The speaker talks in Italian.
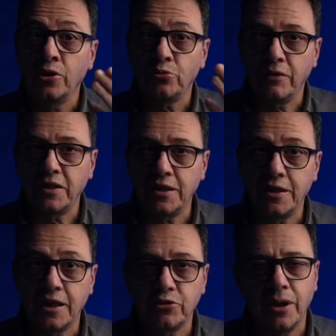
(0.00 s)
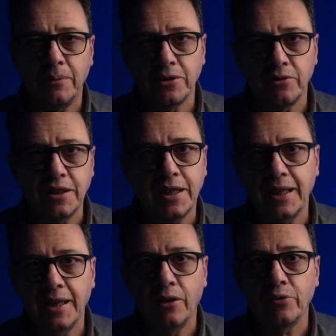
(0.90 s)
sulla vendita su Amazon
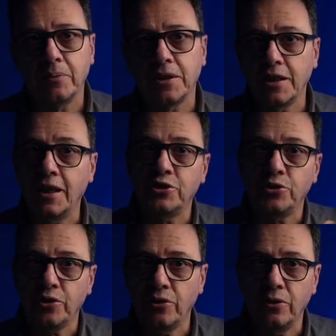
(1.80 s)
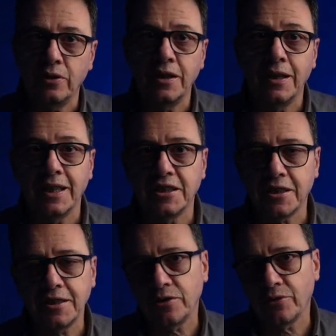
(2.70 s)
Italia ovviamente aggiorno la
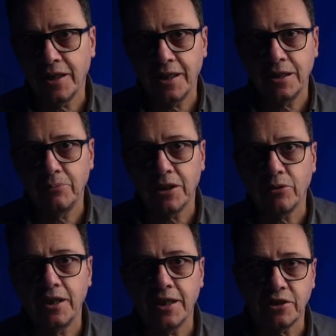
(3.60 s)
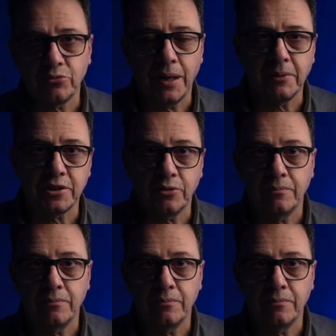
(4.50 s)
descrizione e ti metto il link su Amazon